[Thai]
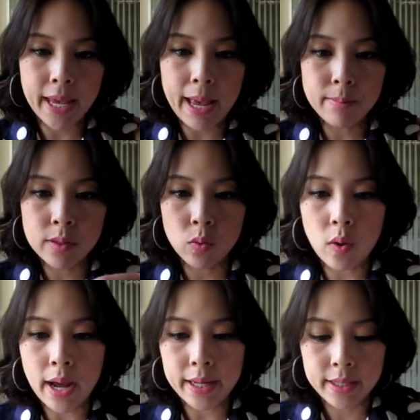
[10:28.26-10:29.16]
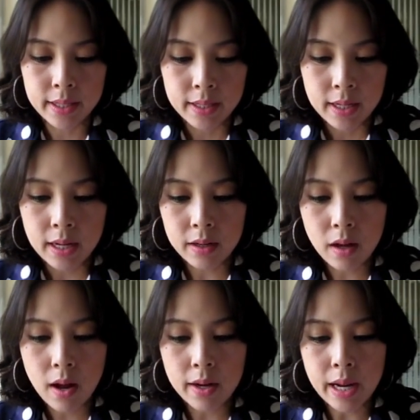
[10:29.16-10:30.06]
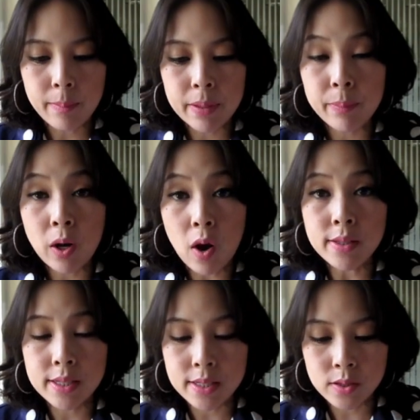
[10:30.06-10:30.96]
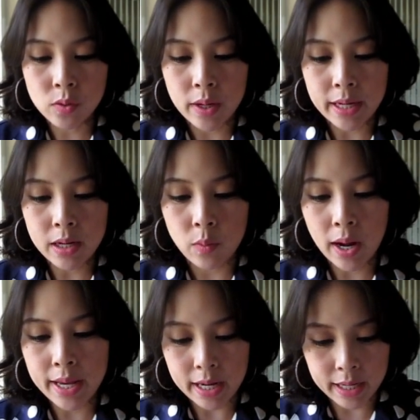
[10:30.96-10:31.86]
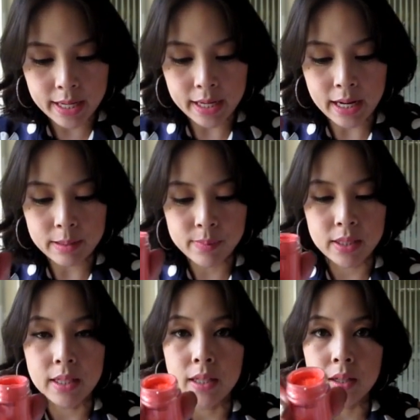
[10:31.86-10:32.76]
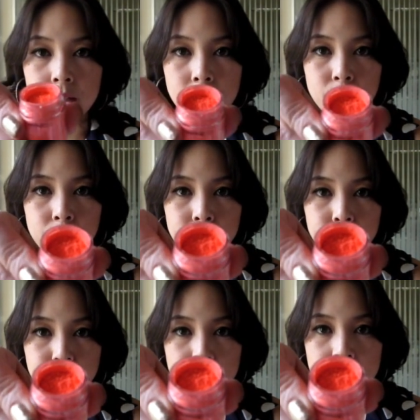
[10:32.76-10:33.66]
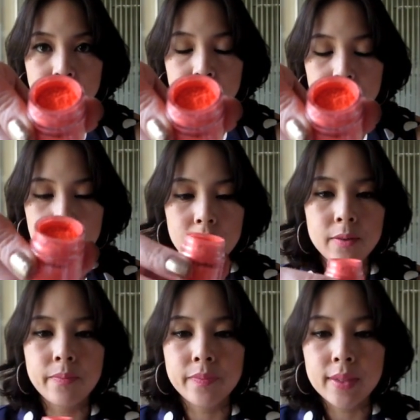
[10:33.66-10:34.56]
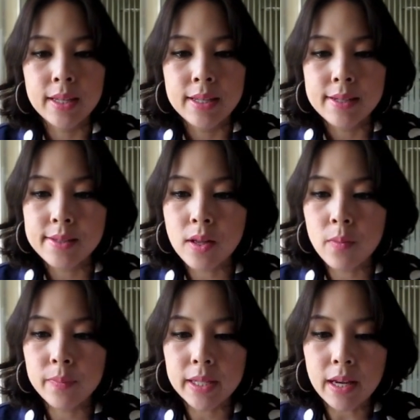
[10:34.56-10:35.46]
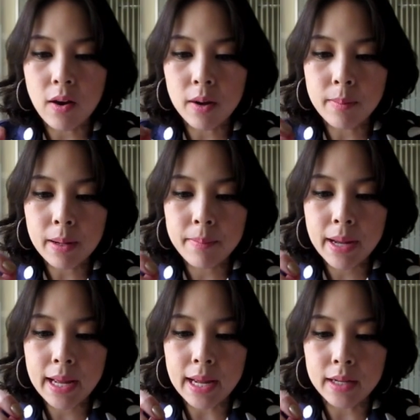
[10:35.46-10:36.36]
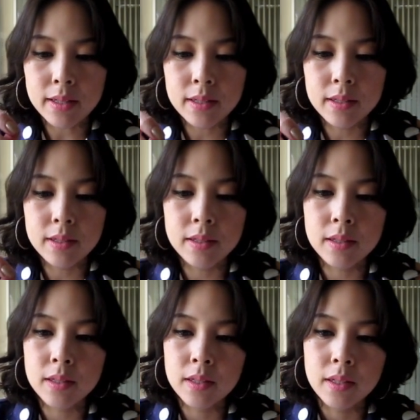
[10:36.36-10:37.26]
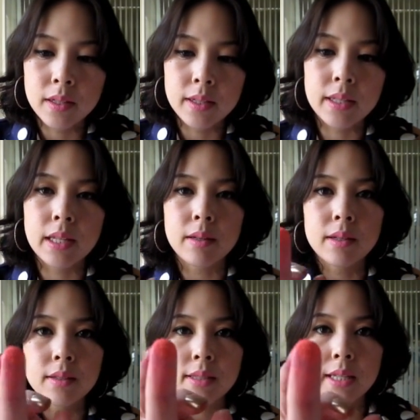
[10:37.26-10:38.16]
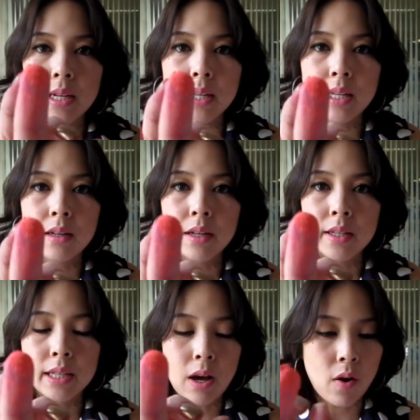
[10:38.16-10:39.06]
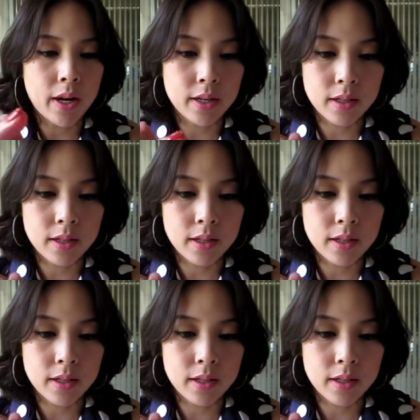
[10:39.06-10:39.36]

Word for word: แก้มสวยแล้วก็ทำลิปกลอสน่าจะสวยนะหรือว่าใครอยากได้ยาทาเล็บสีนี้ปิ้งส้มนีออนมากๆนี่สีอย่างนี้เลยนีออน